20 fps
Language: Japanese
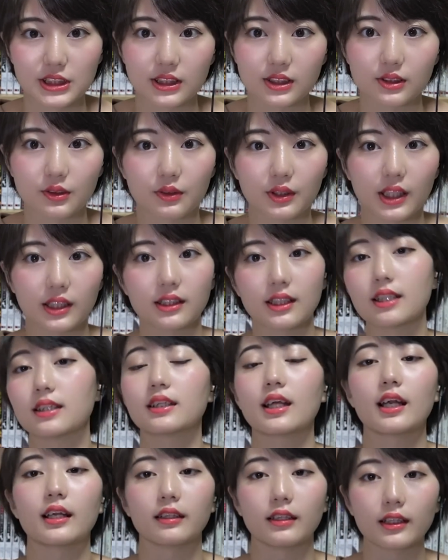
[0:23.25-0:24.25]
実況をやってい
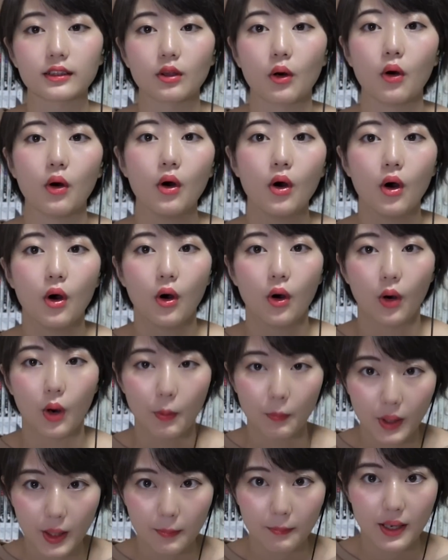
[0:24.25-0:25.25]
きたいなと
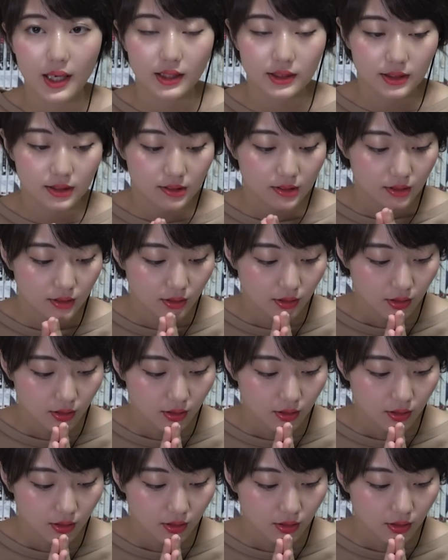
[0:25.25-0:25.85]
思います